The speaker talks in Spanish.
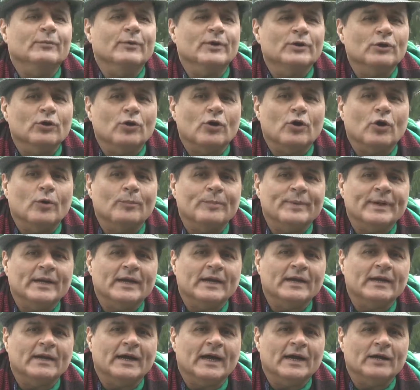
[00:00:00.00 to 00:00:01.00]
bueno,
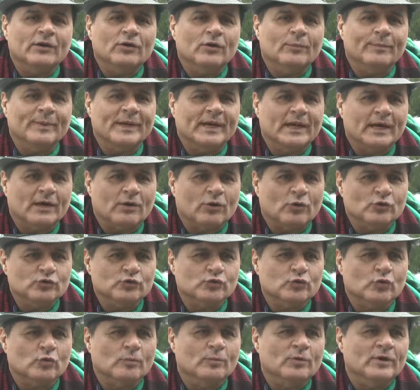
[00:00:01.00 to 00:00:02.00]
compré algo para
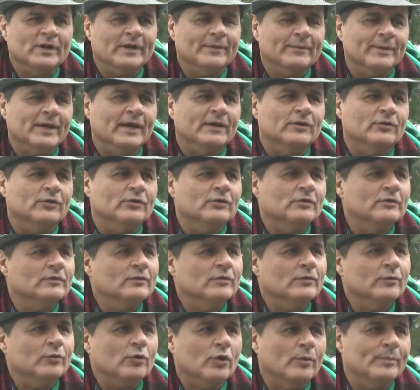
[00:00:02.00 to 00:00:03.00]
consumo liviano,
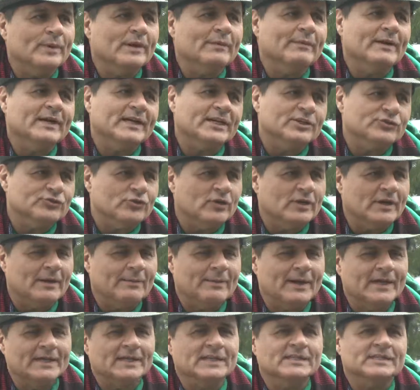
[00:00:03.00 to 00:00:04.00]
compré vaquillonas,
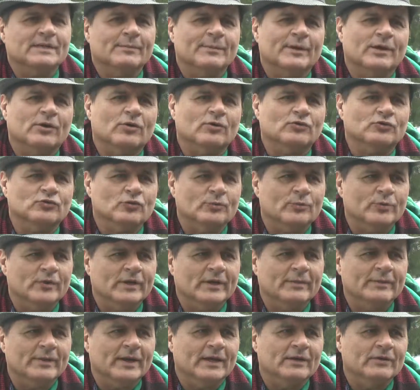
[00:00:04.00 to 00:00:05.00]
vaquillas para consumo
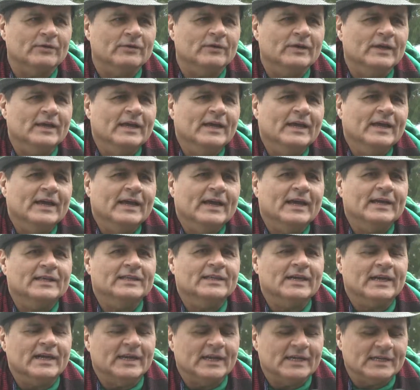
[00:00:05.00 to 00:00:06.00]
liviano,
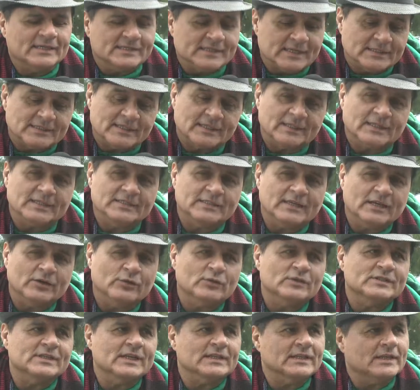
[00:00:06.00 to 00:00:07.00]
entre
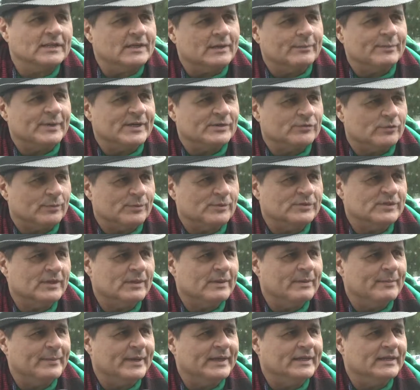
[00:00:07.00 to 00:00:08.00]
65 y 70 pesos
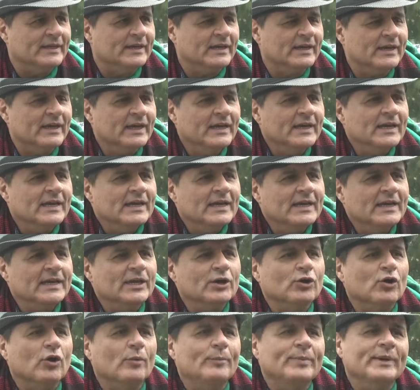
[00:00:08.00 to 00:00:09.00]
aproximadamente.
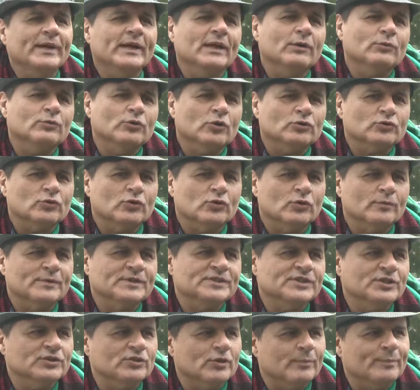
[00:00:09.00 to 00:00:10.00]
Y compré algunos otros
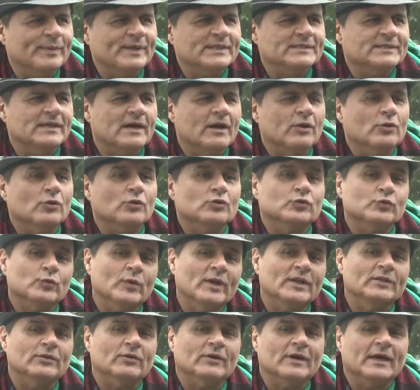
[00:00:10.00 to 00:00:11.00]
novillitos pesados,
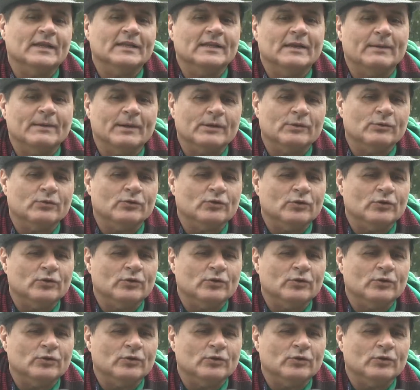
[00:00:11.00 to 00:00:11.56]
suelto, que andaban los